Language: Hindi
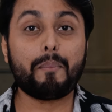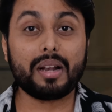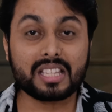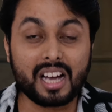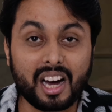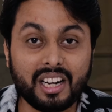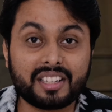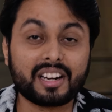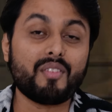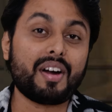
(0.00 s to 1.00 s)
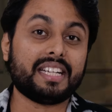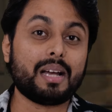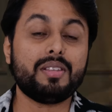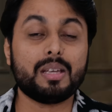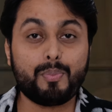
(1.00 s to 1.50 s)
प्लस अल्ट्रा
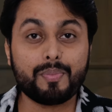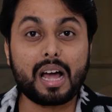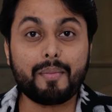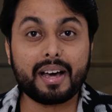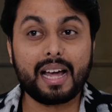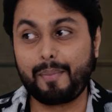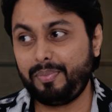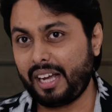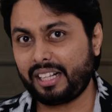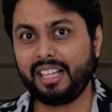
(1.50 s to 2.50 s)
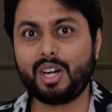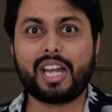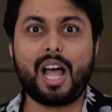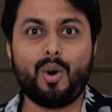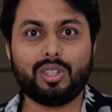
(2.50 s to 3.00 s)
वाइड का भी सपना हमारा अब देखते हैं क्या